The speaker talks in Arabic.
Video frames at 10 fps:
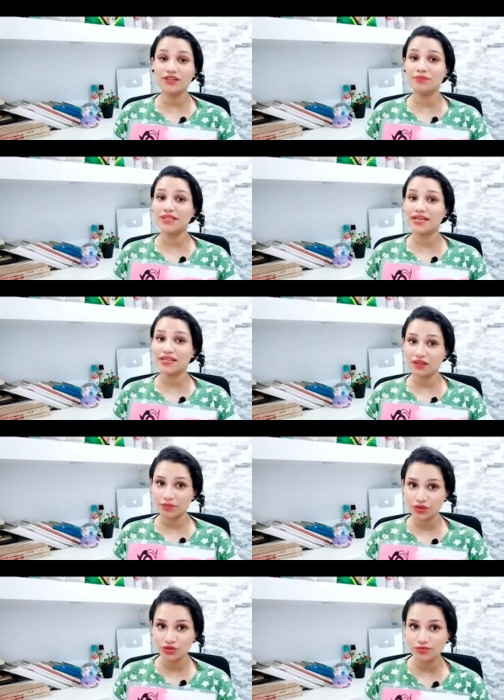بدايه
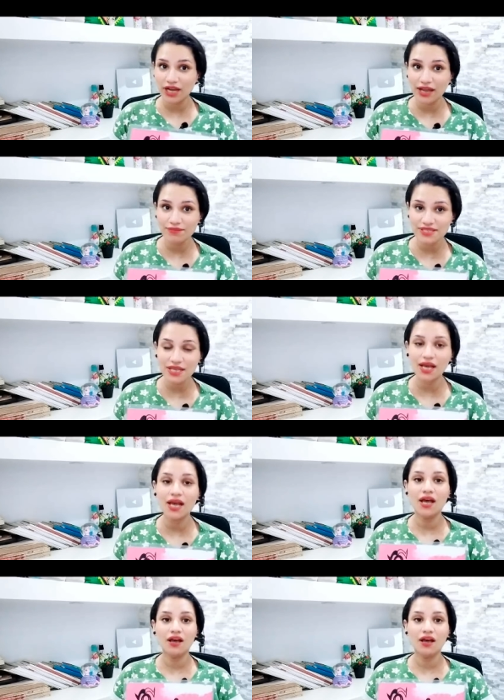من يوم 5